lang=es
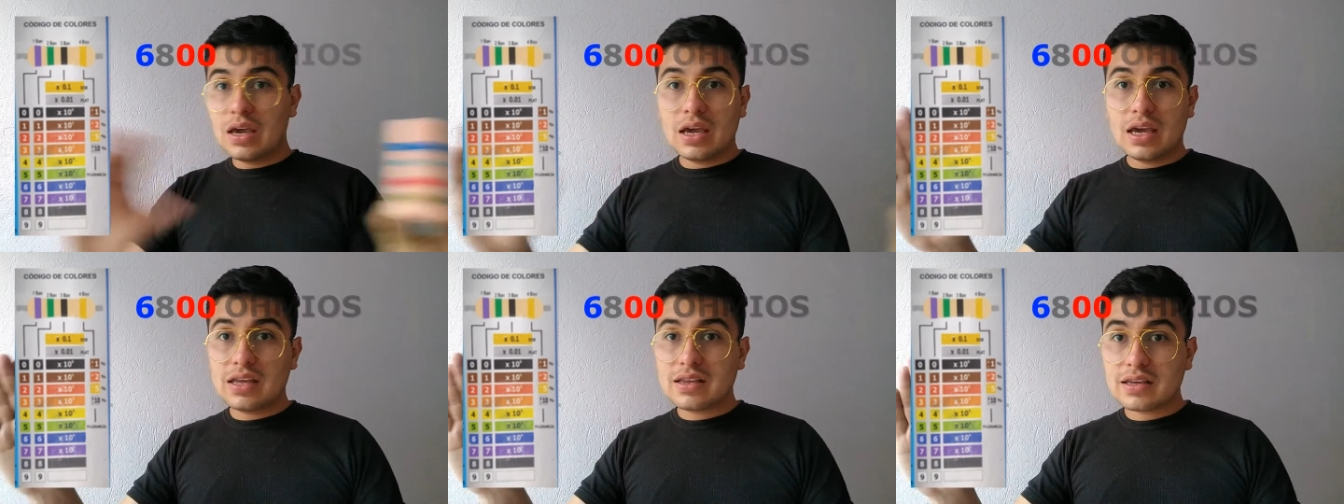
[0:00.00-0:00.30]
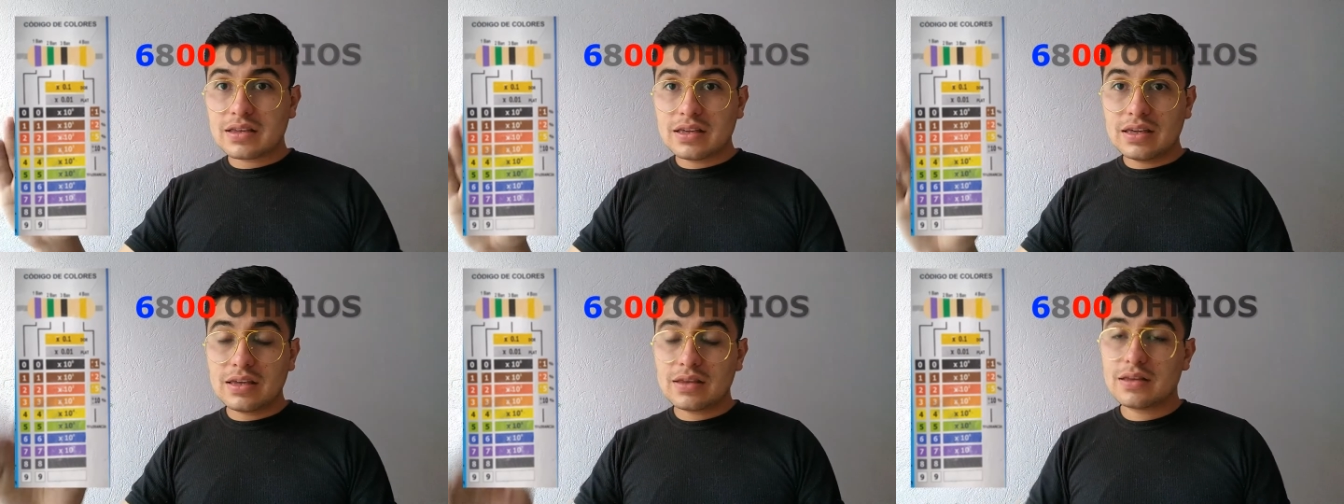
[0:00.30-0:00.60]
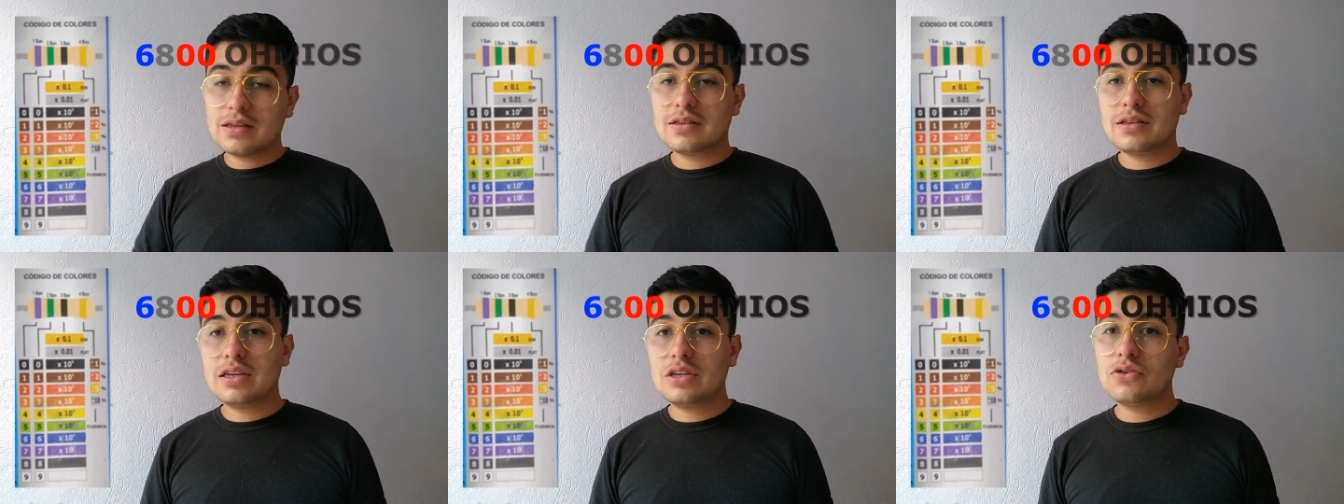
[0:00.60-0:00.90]
Es así de
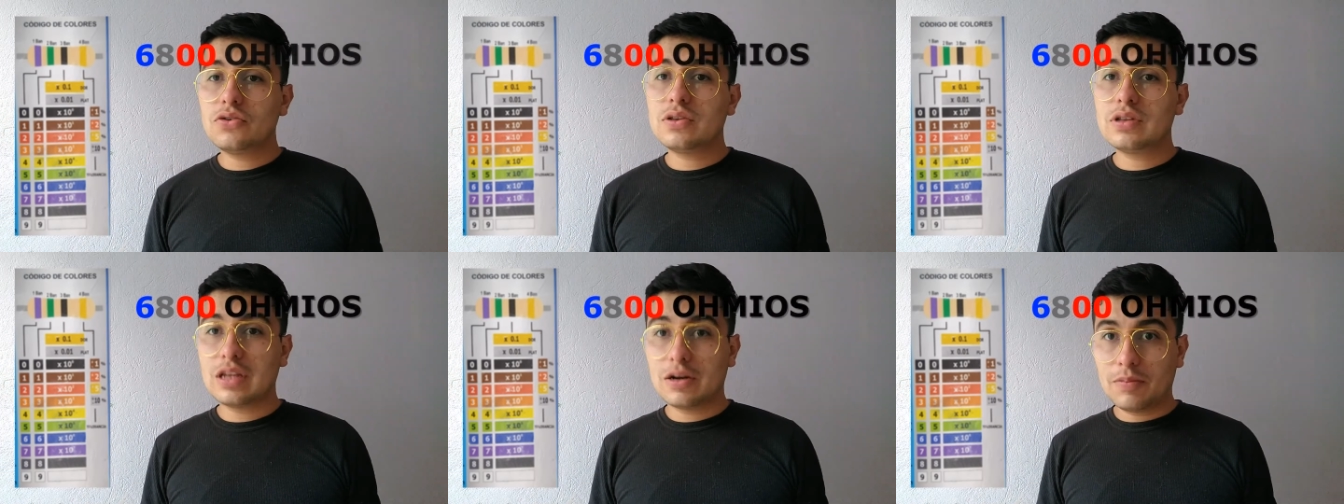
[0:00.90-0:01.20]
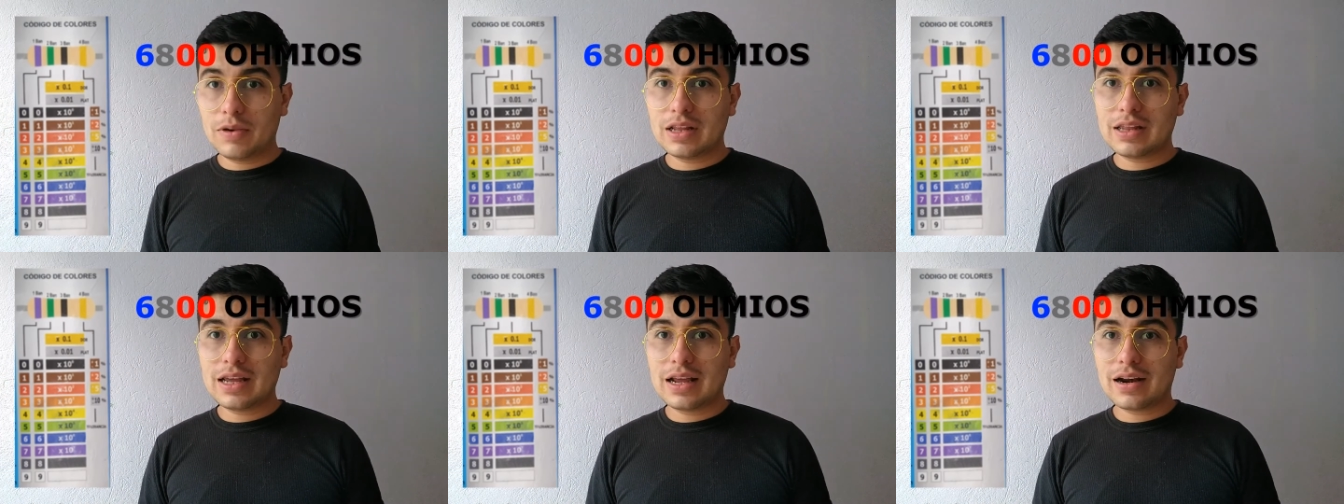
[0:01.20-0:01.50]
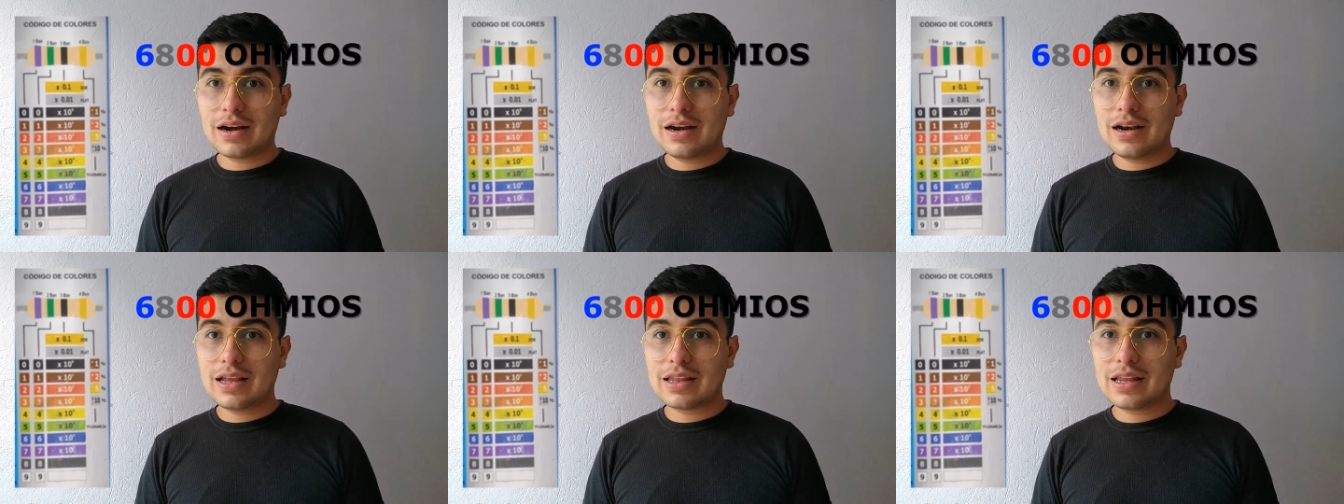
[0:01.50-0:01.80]
sencillo
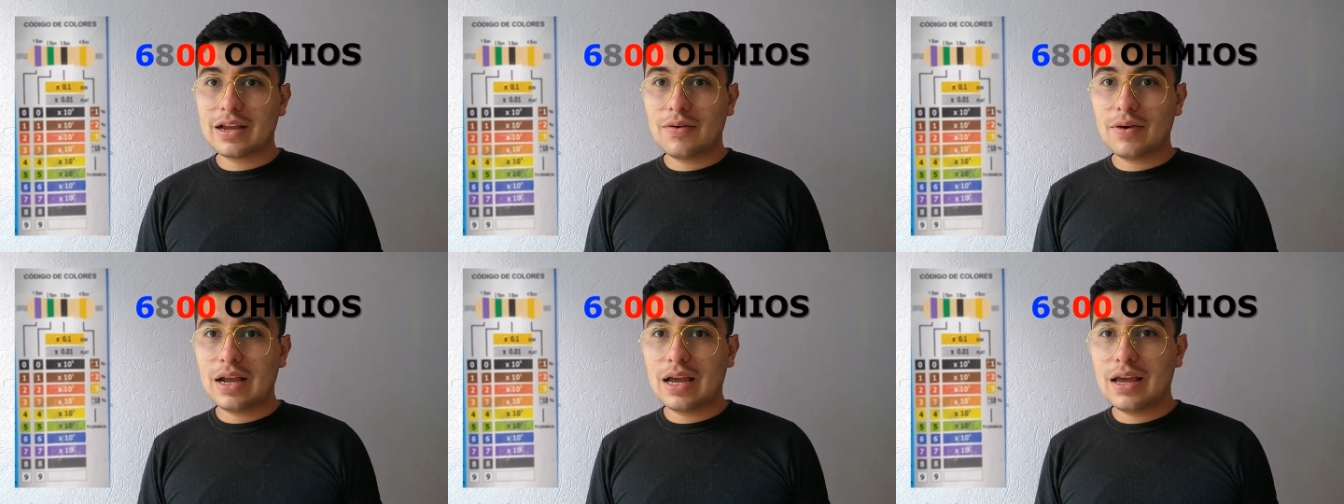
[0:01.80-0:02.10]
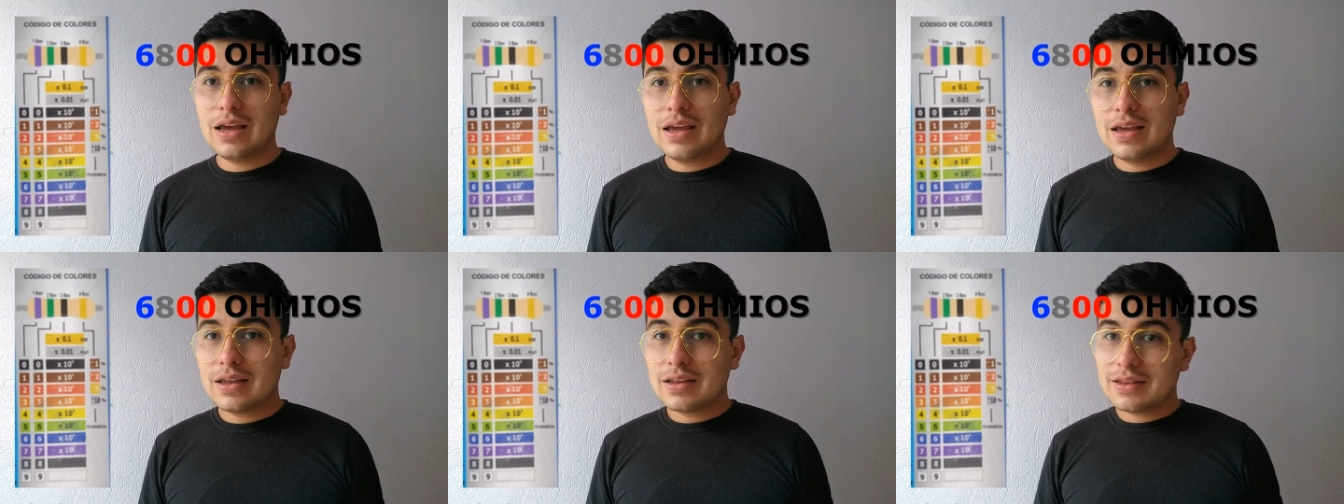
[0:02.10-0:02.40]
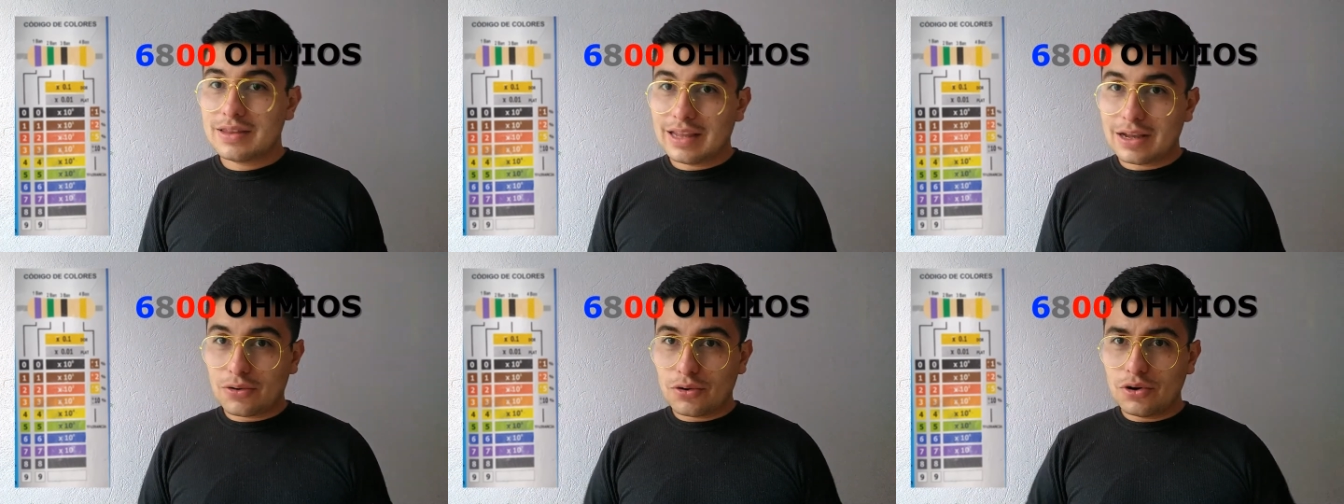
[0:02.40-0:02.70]
interpretar la tabla
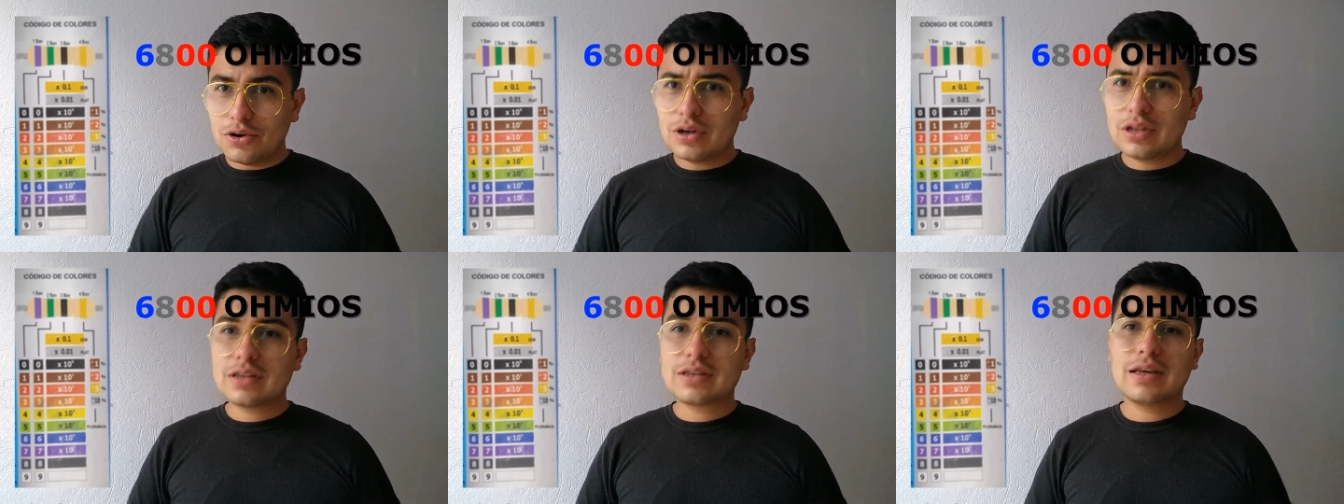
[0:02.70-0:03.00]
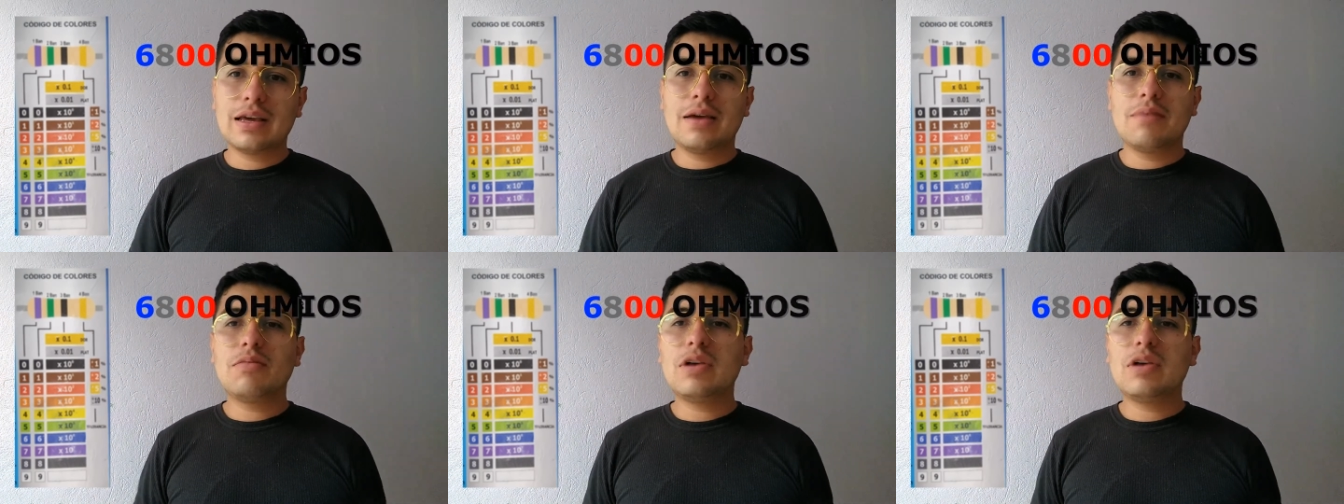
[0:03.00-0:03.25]
de colores.